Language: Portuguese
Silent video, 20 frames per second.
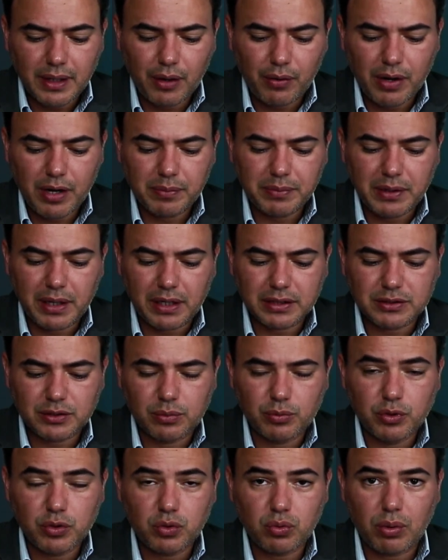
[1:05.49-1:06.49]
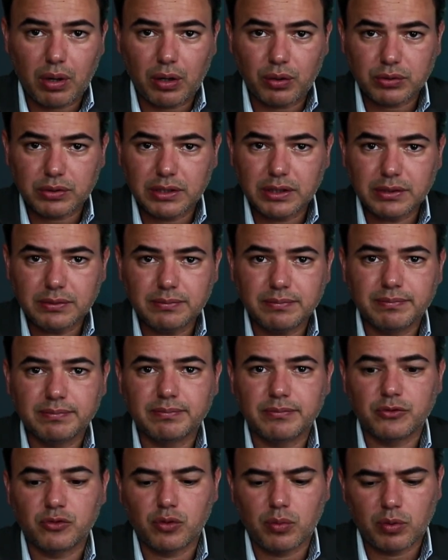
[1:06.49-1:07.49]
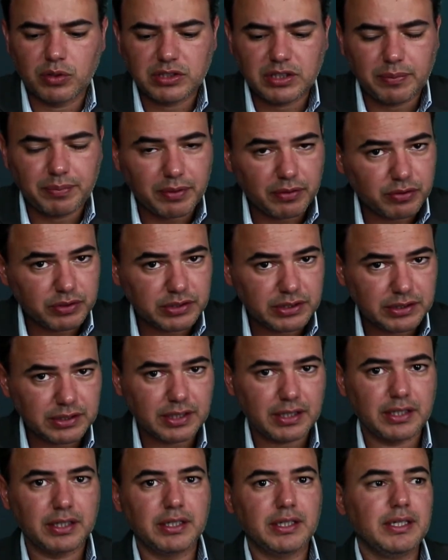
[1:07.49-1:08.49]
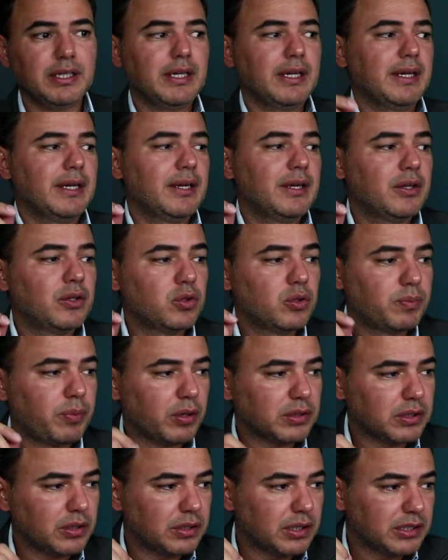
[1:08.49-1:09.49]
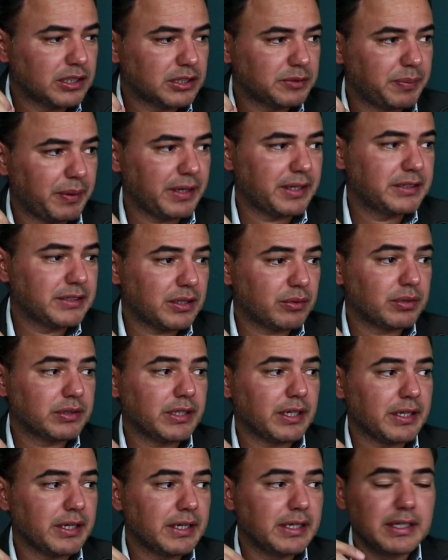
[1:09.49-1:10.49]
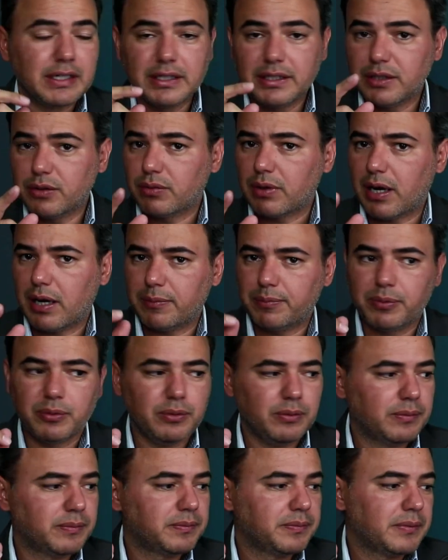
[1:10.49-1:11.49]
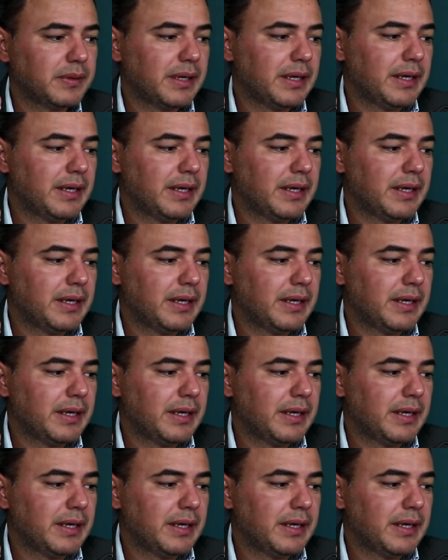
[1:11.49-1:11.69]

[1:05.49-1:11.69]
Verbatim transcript: É uma remuneração muito alta. Vou mostrar para vocês aqui no portal da transparência quanto é que ganha um APO.